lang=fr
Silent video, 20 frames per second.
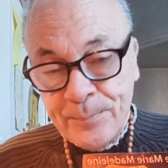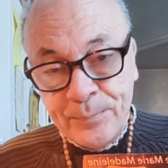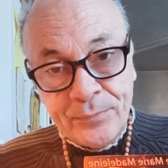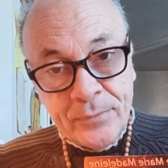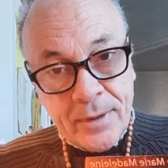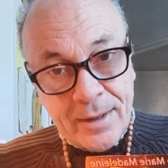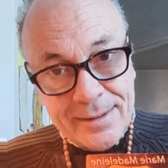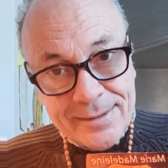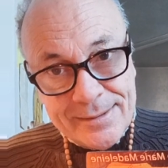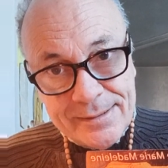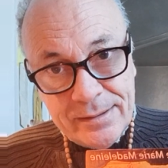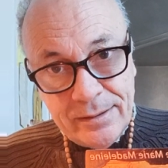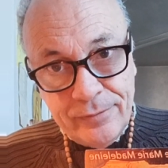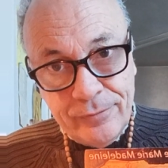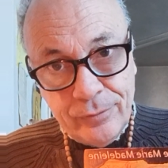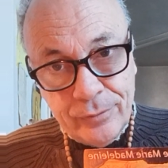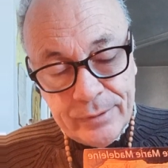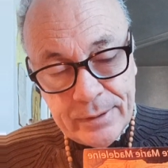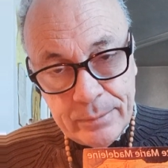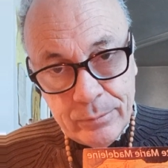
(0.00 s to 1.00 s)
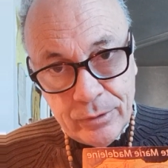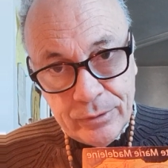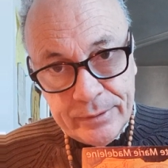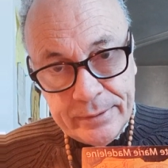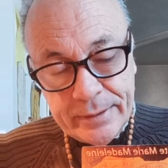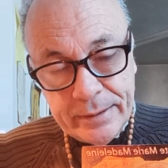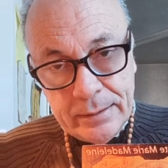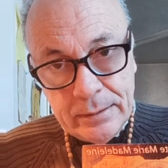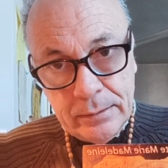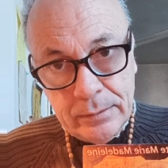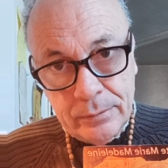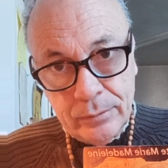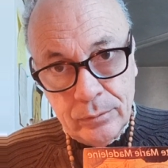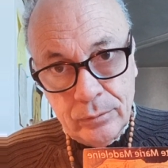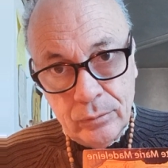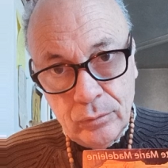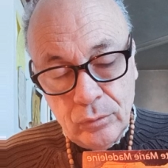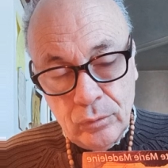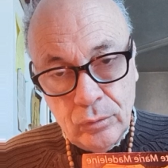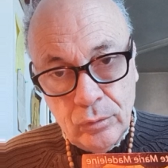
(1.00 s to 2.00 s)
C'est fondamental.
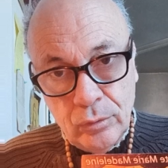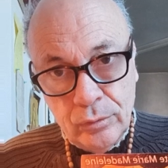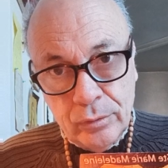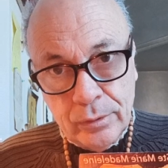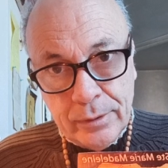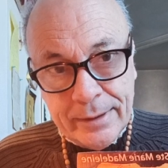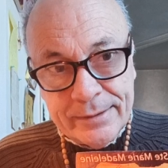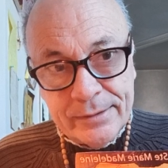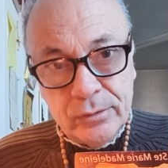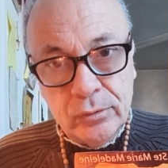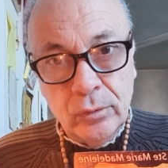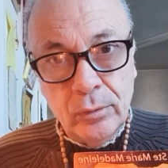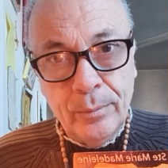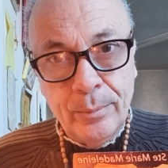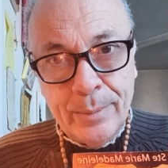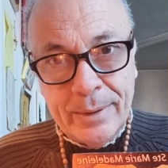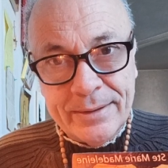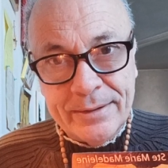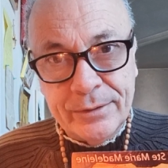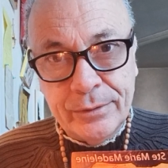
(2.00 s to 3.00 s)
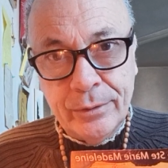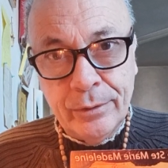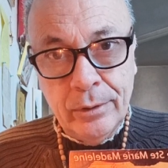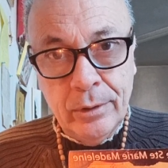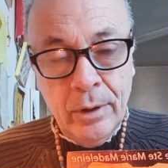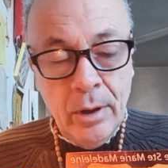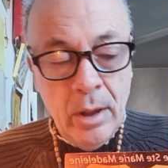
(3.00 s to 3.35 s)
Ne restons pas seuls.